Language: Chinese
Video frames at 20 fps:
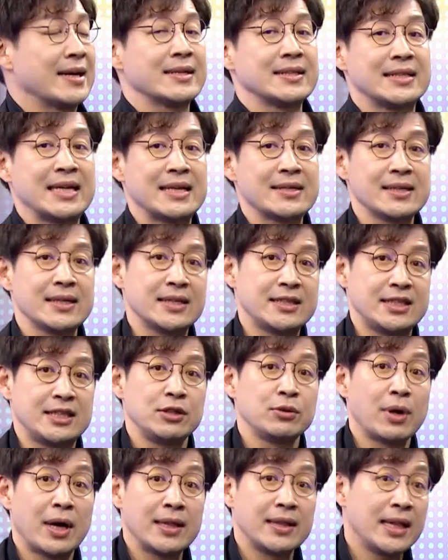讲一下这个
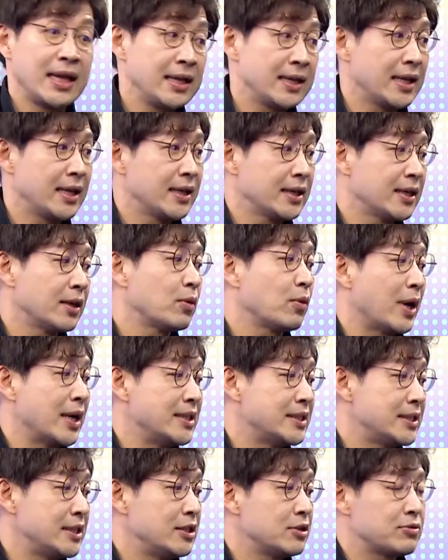集团内的一个
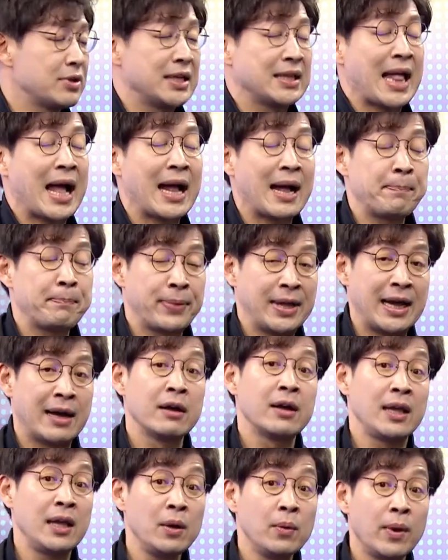关系，所以大家不
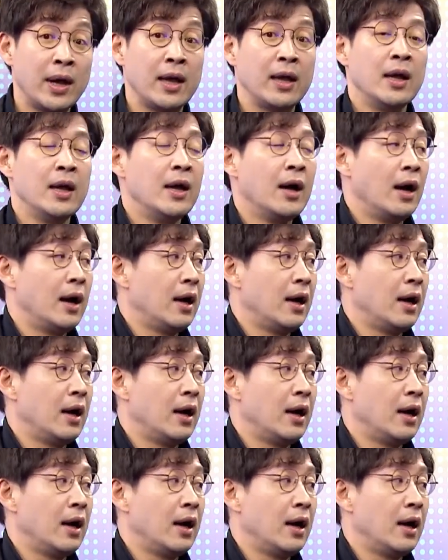要因为